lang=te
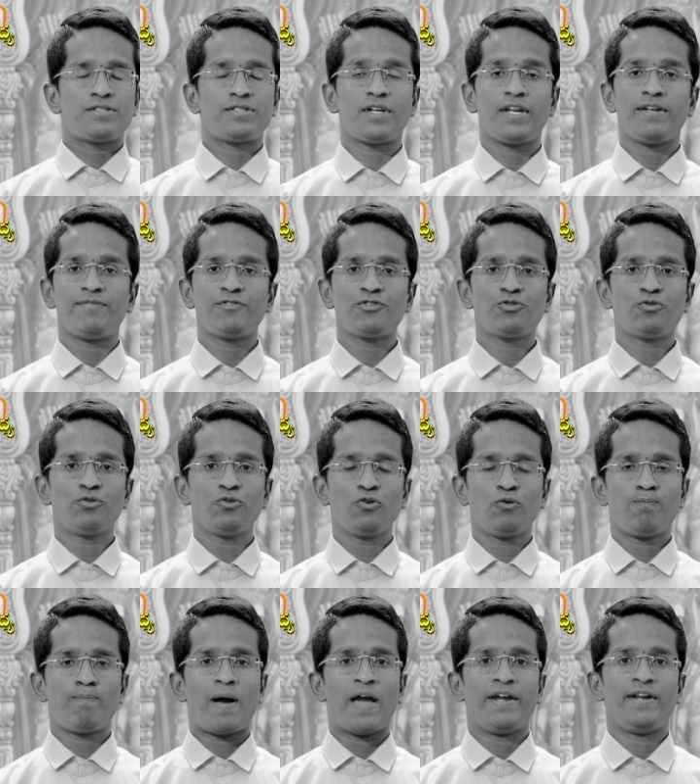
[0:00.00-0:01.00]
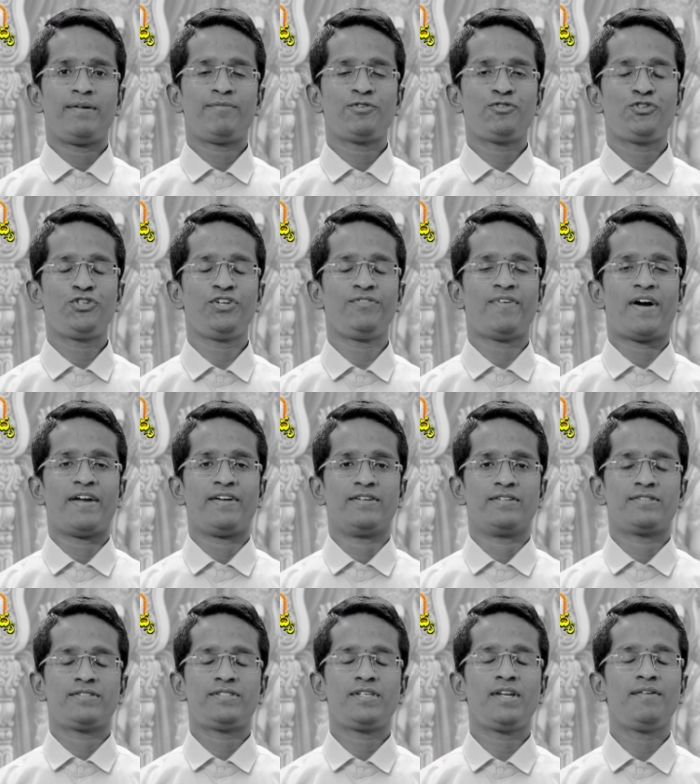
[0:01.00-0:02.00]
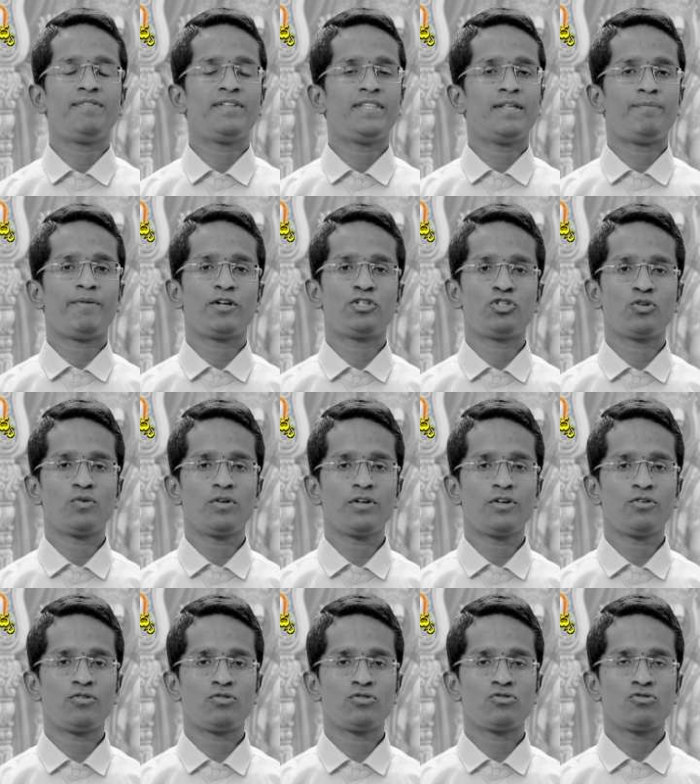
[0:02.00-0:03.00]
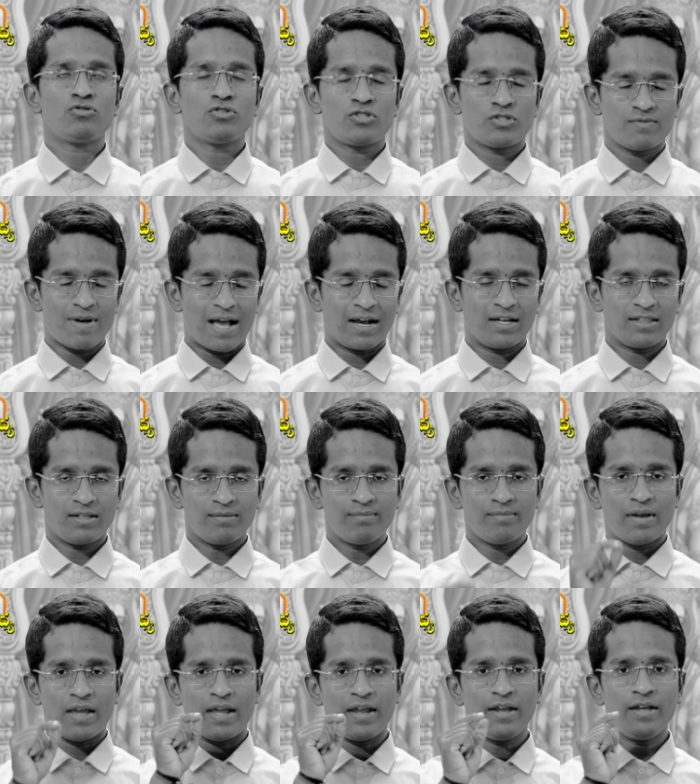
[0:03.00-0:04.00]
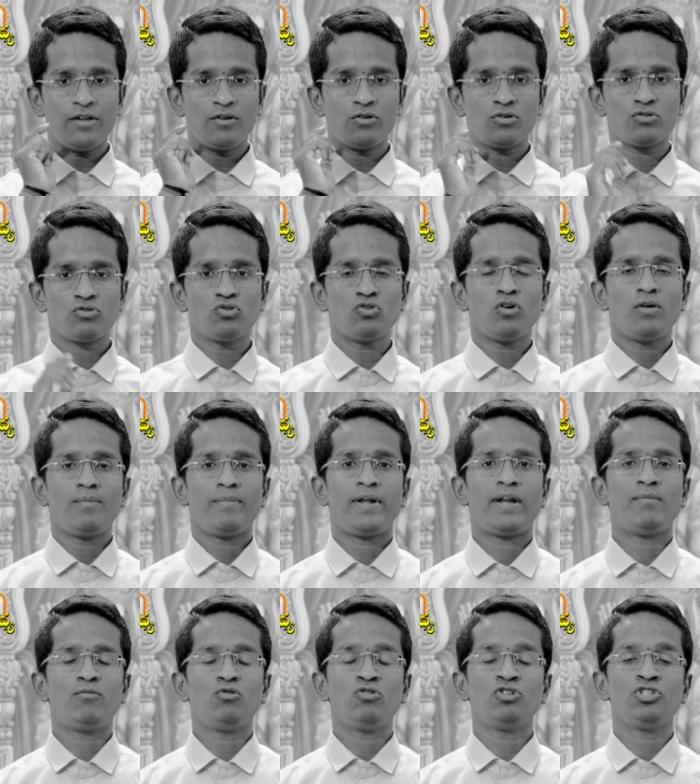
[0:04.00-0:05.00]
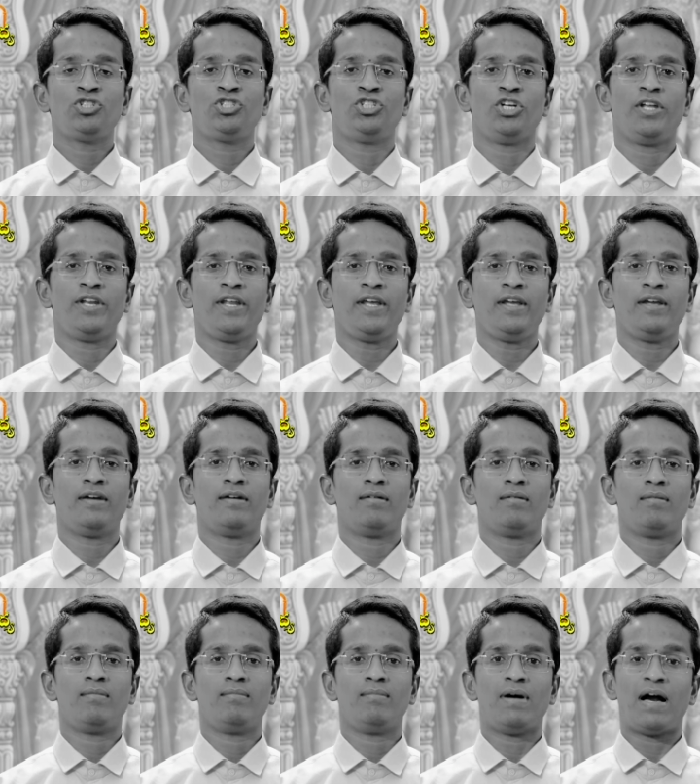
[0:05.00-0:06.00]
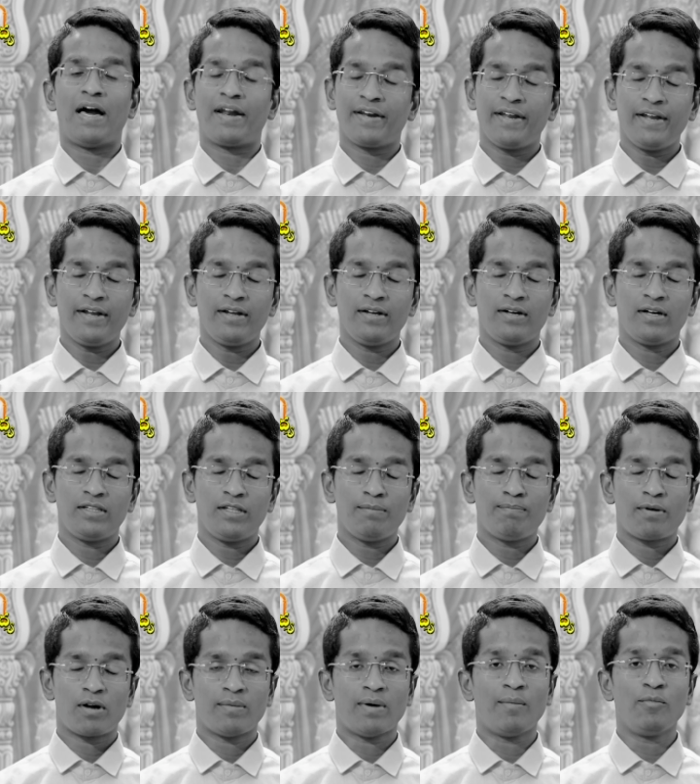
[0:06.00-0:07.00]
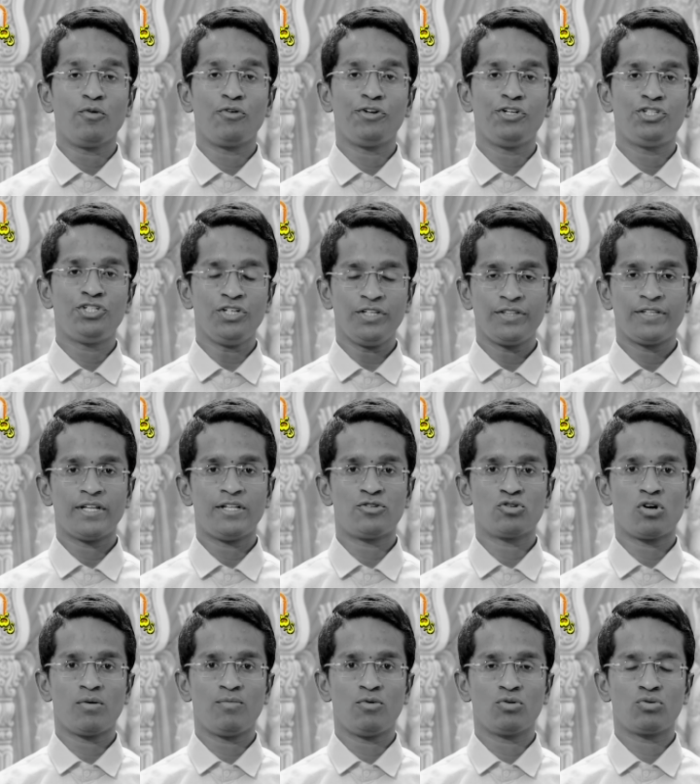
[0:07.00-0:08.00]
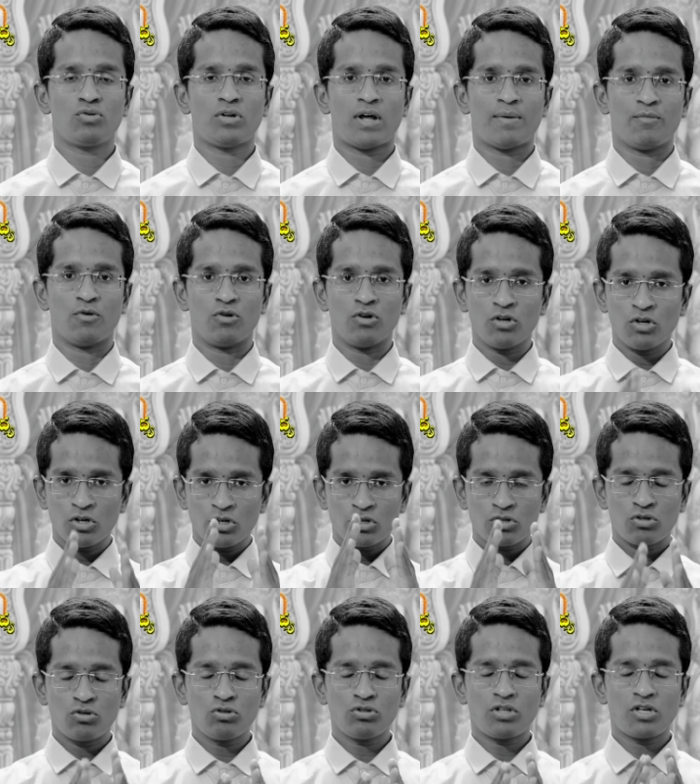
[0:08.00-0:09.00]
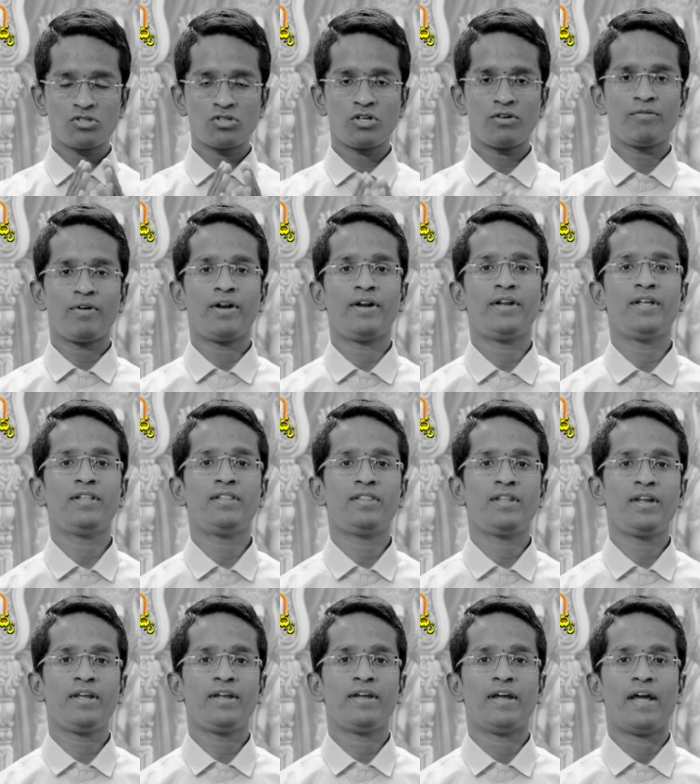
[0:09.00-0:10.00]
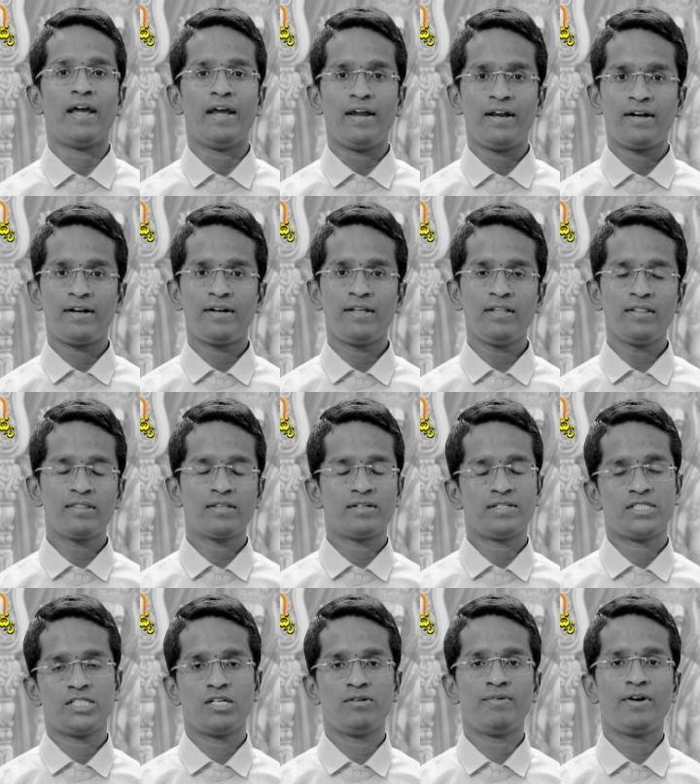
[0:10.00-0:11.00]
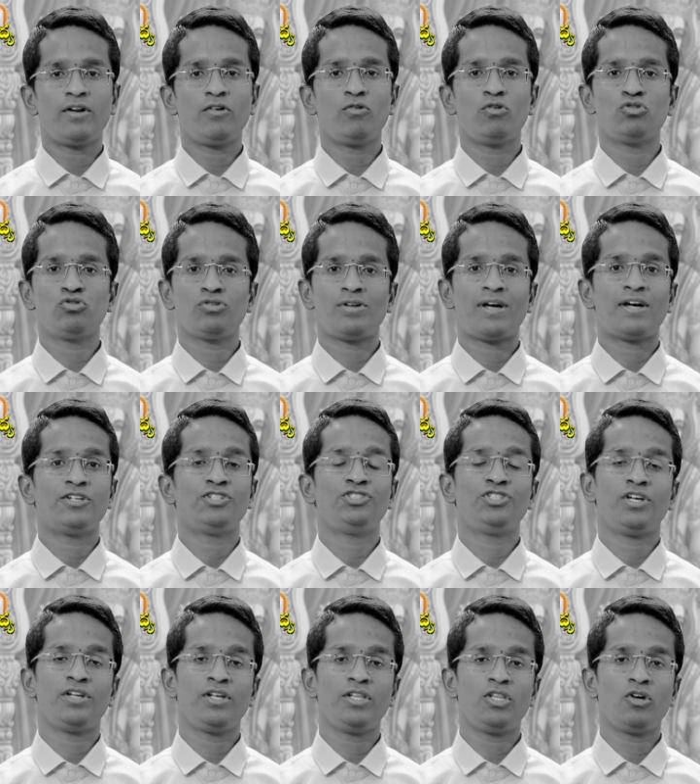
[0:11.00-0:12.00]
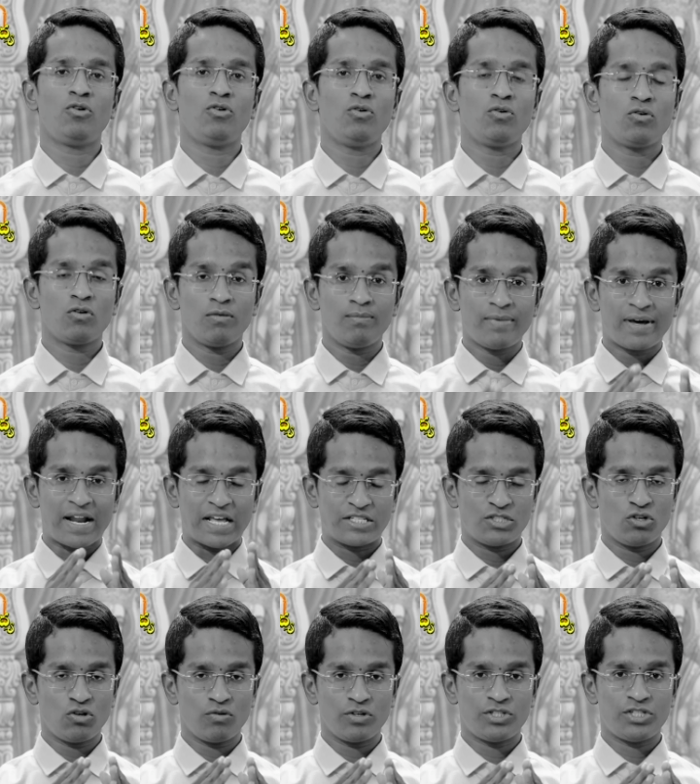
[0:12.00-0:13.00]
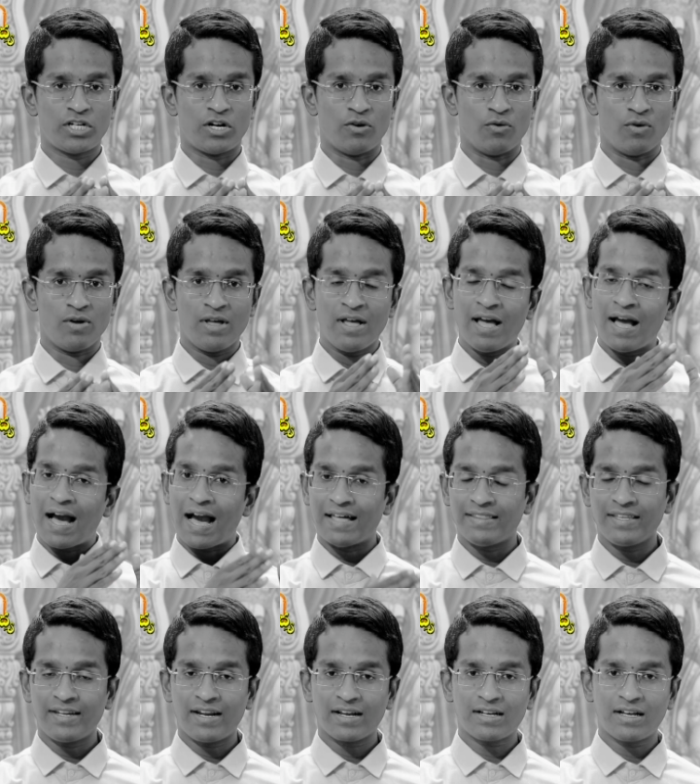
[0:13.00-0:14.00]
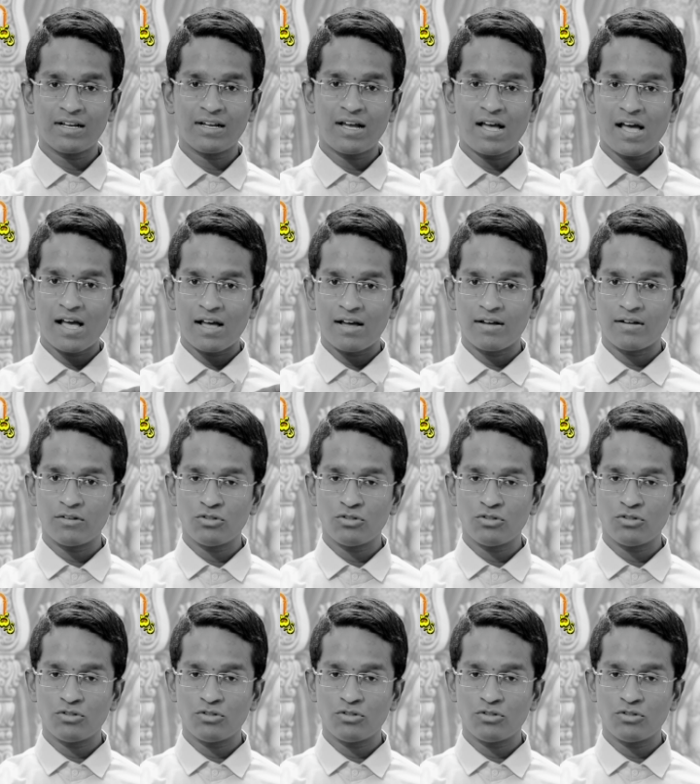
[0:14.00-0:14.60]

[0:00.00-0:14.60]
శ్రీ విష్ణు రూపాయి నమ శివాయ శ్రీ విద్య ప్రేక్షకులకి రోజు స్వాగతం ఈ రోజు మనము శని మార్గి గతి ప్రభావం గురించి తెలుసుకోబోతున్నాము టూ థౌజండ్ ట్వంటీ త్రీ ఎయిటీన్త్ జనవరి రోజున శనిదేవుడు కుంభరాశిలో వచ్చాడు అదే రకంగా